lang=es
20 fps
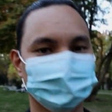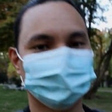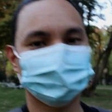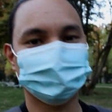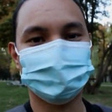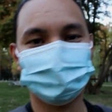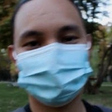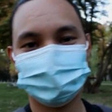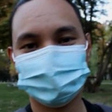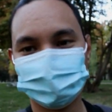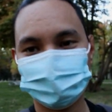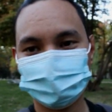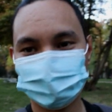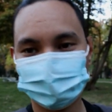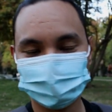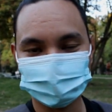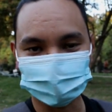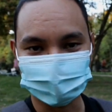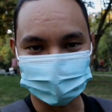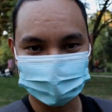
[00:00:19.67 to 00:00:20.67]

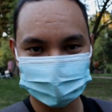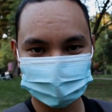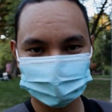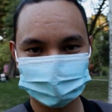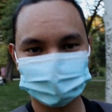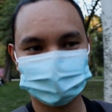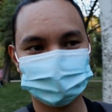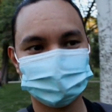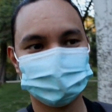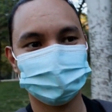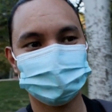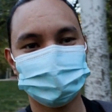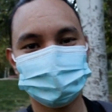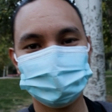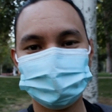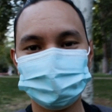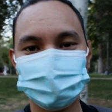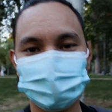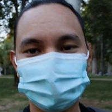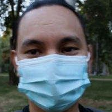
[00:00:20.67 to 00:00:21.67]
Debido a esto,
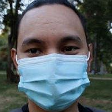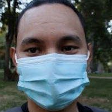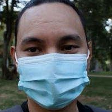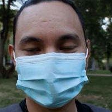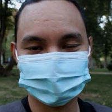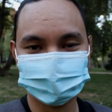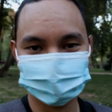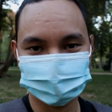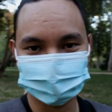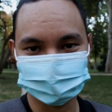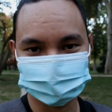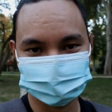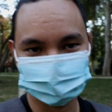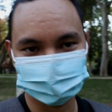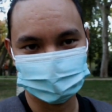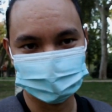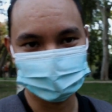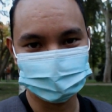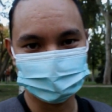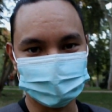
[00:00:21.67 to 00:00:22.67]
muchos parques
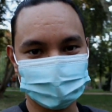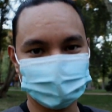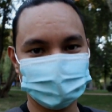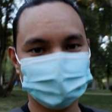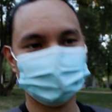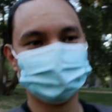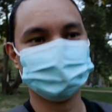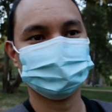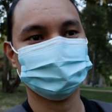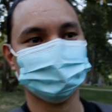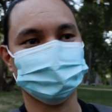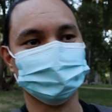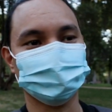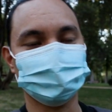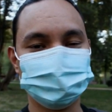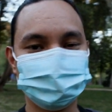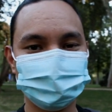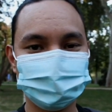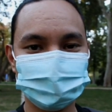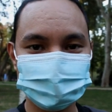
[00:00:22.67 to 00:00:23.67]
en el país y en
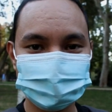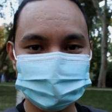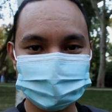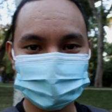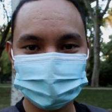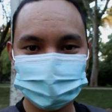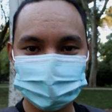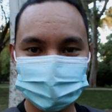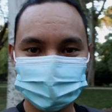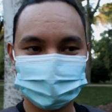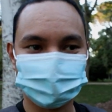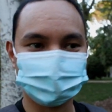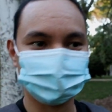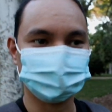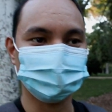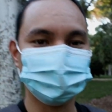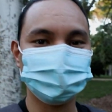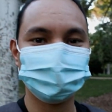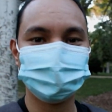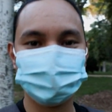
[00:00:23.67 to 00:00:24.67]
la ciudad se han
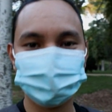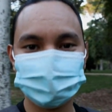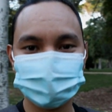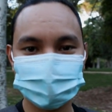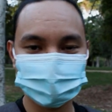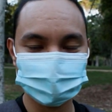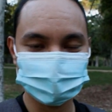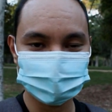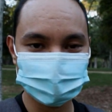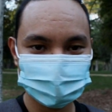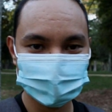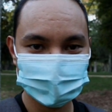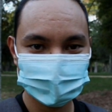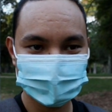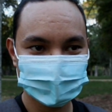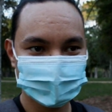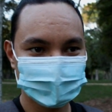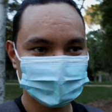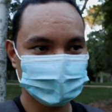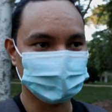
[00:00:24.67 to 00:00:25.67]
construido,
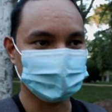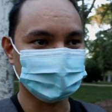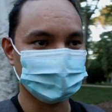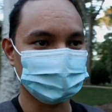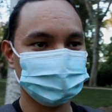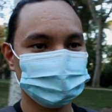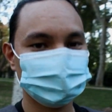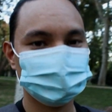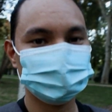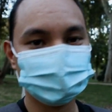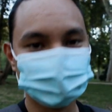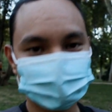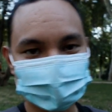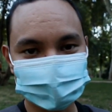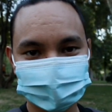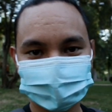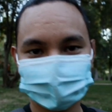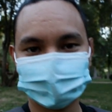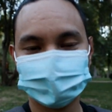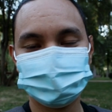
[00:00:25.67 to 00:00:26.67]
eh, muchos
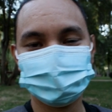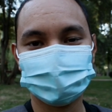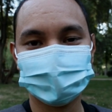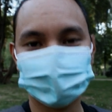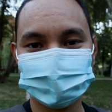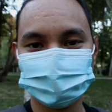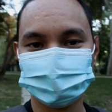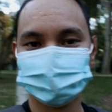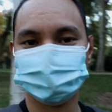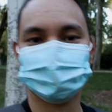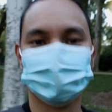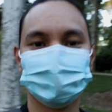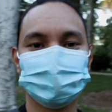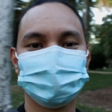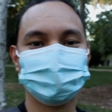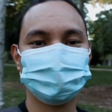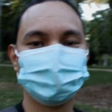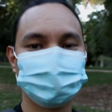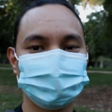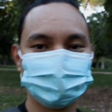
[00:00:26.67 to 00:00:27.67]
parques y palacios se han
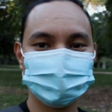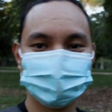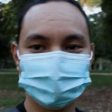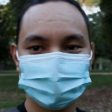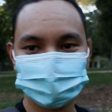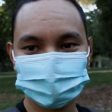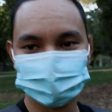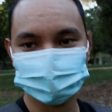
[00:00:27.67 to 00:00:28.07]
construido